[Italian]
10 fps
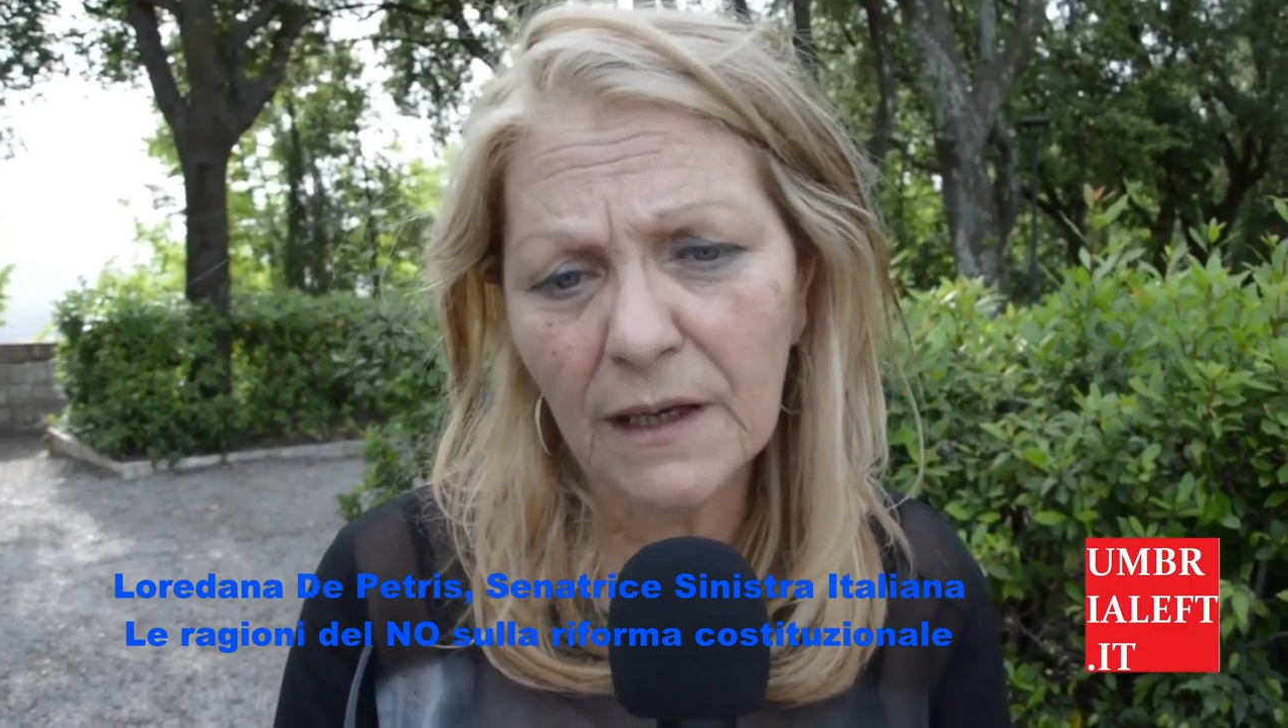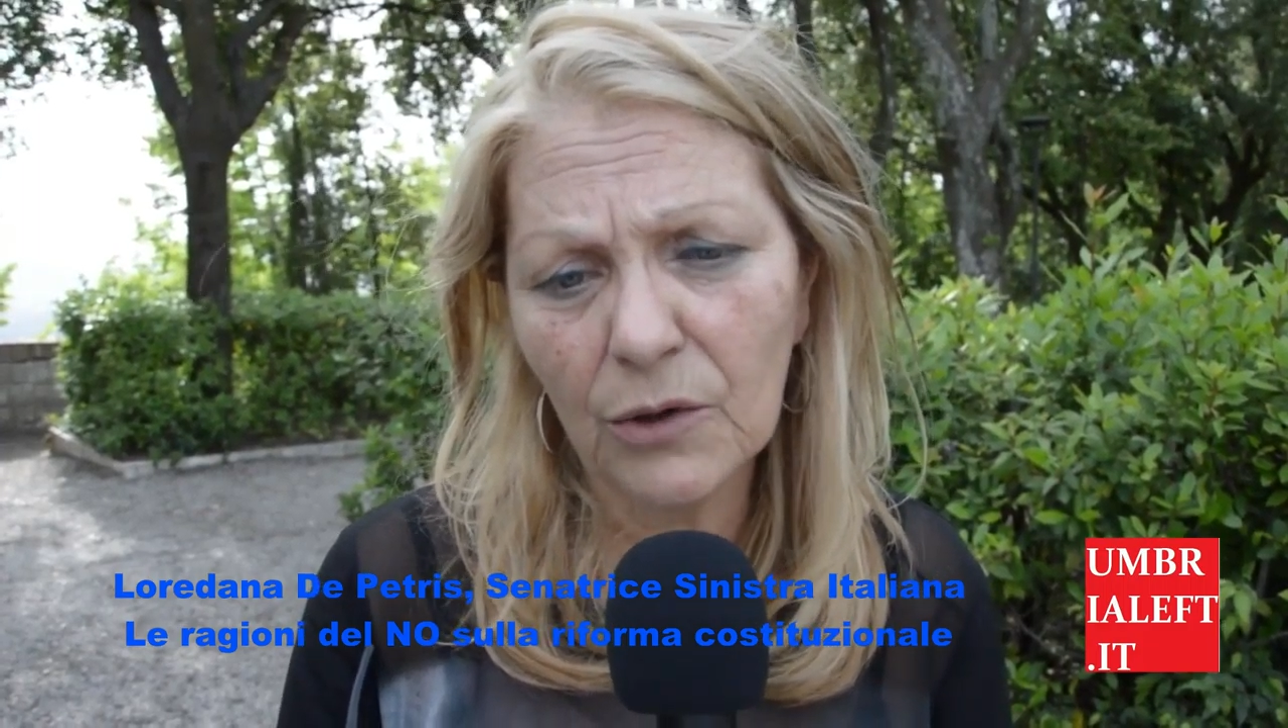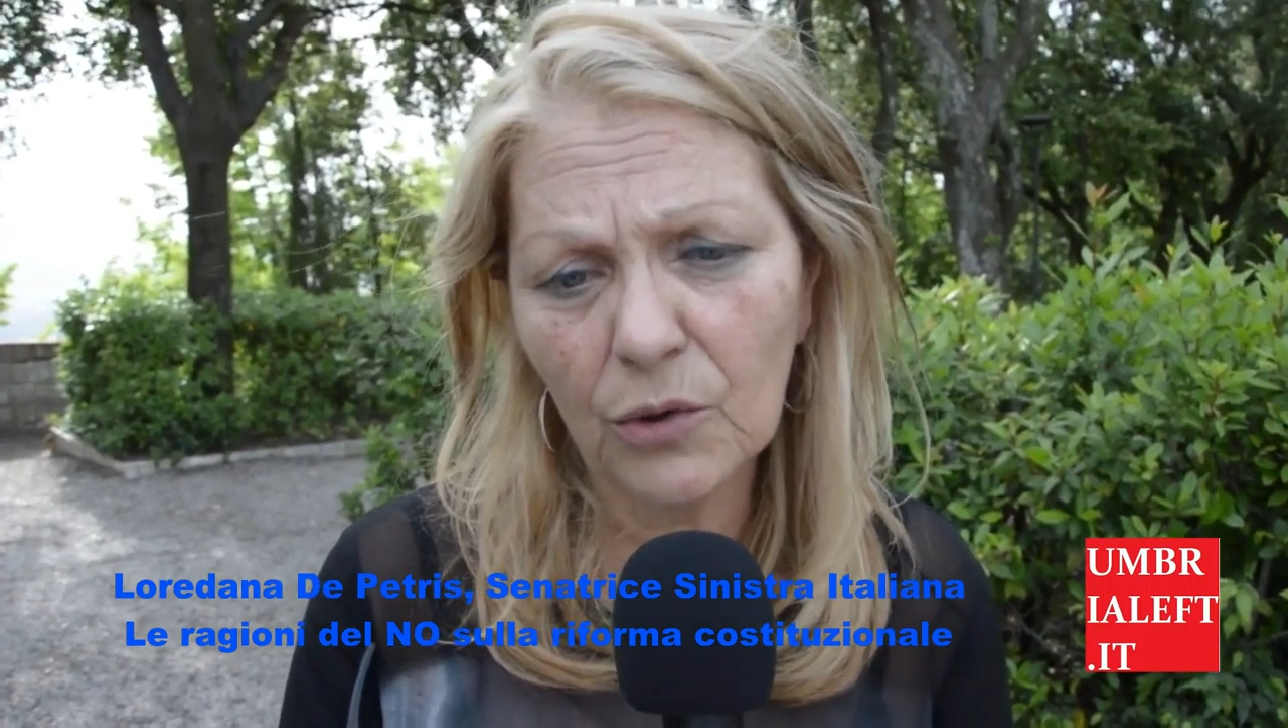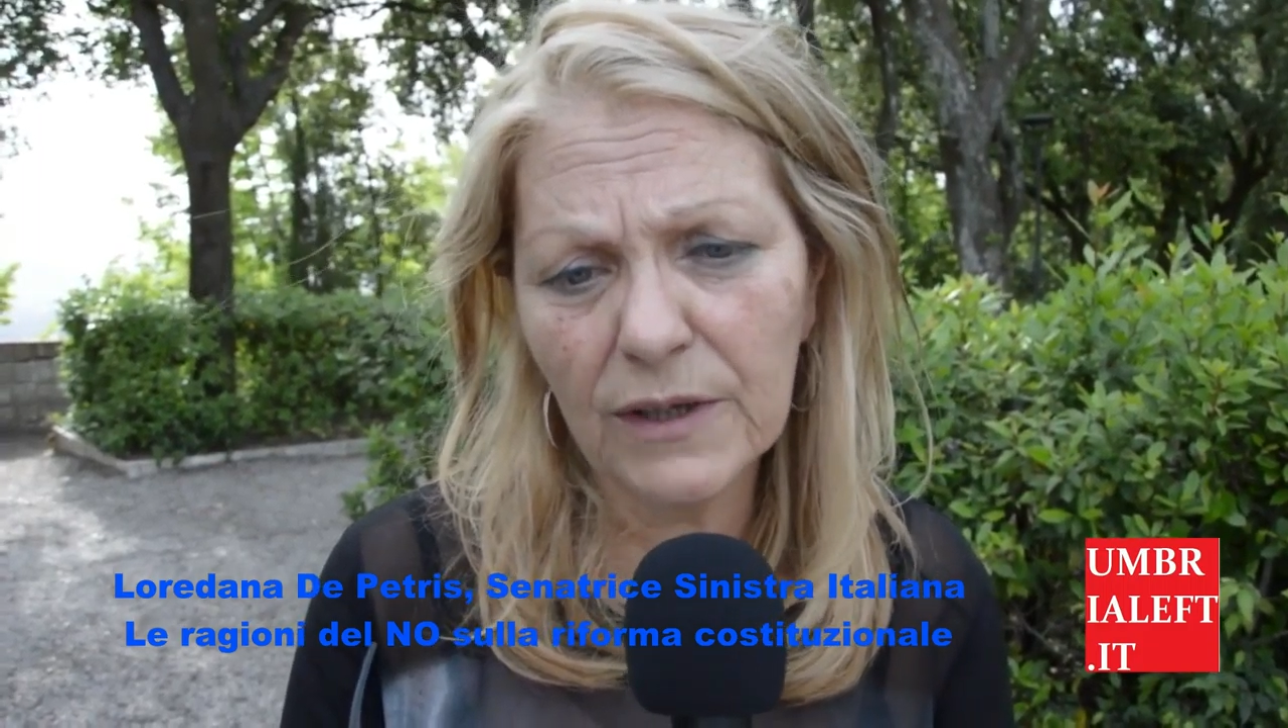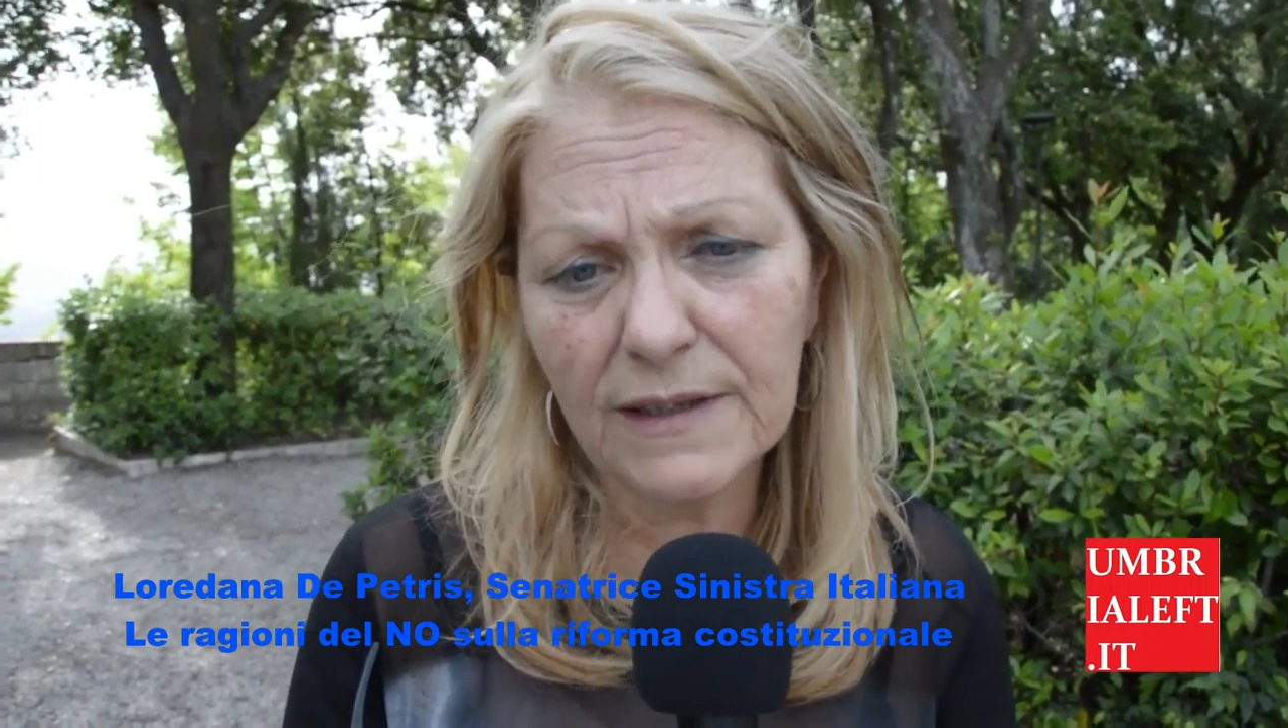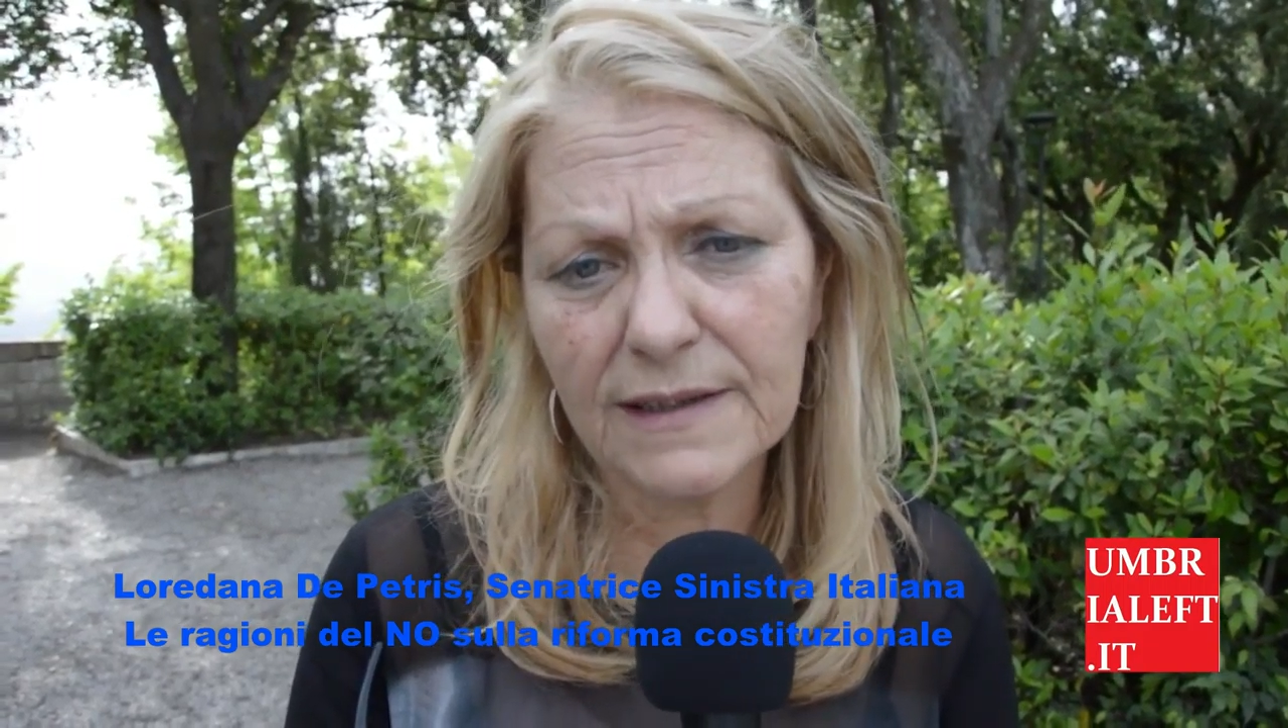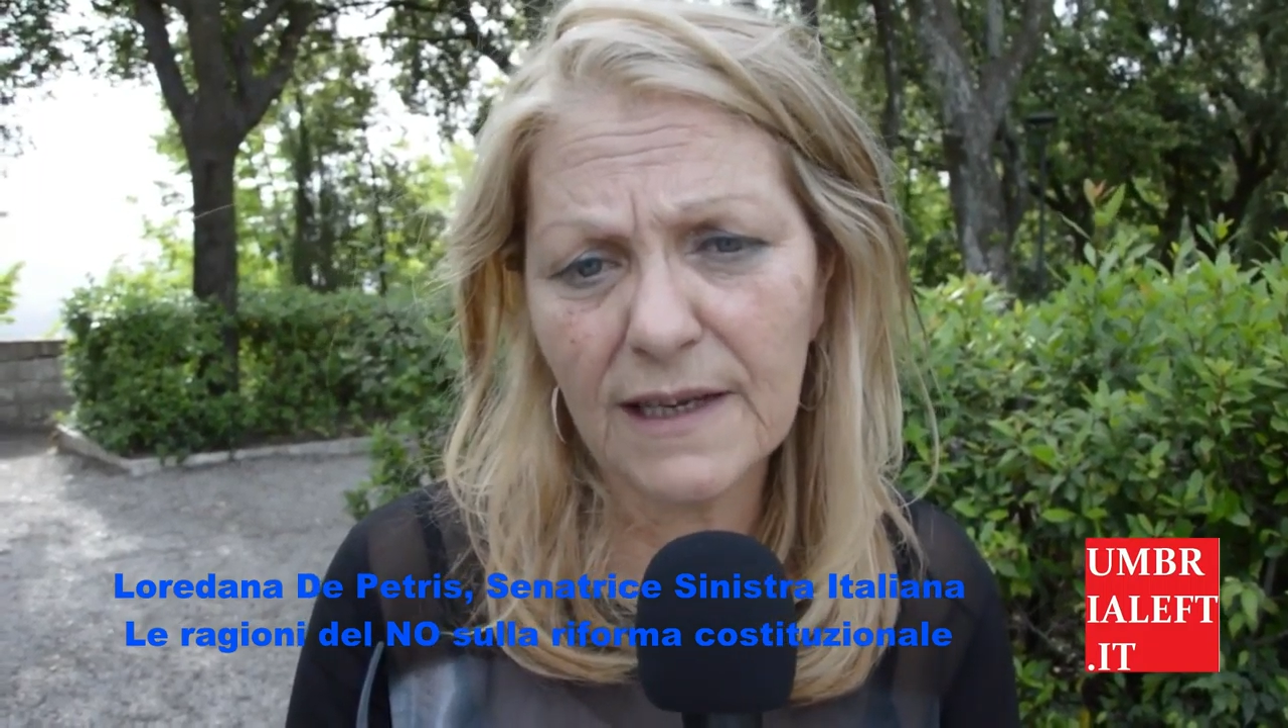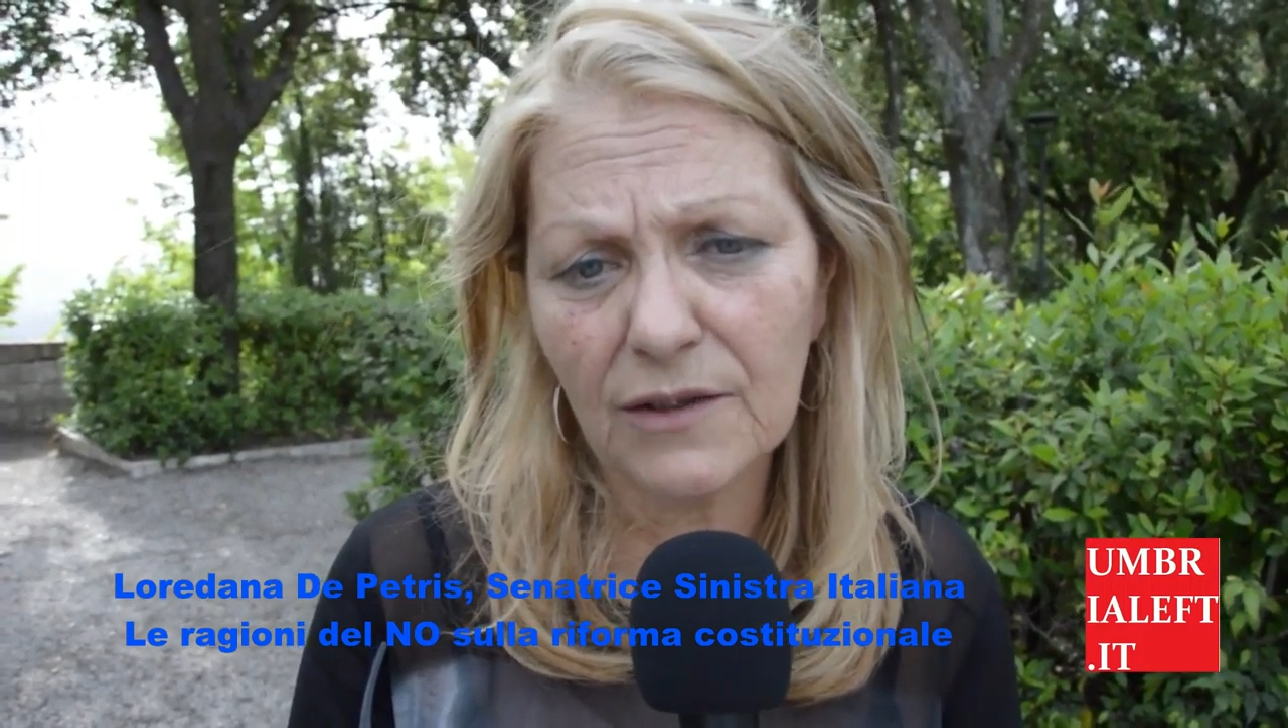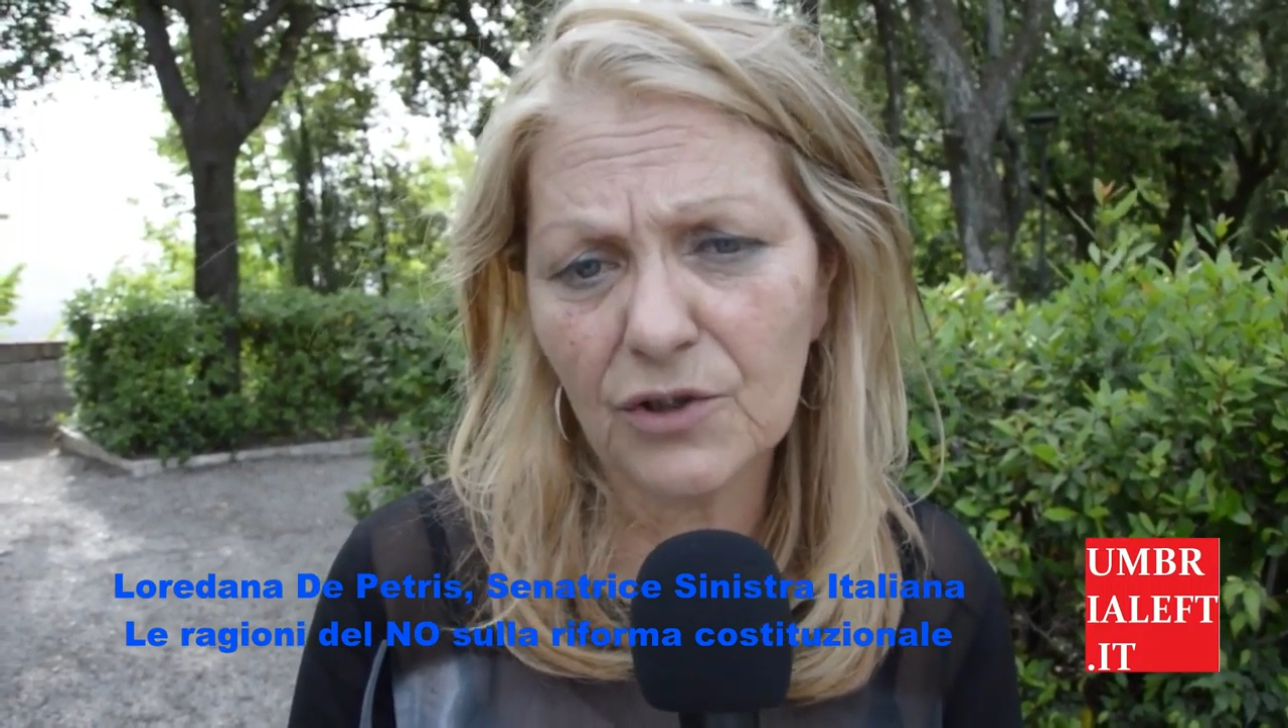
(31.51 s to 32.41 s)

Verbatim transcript: noi sti,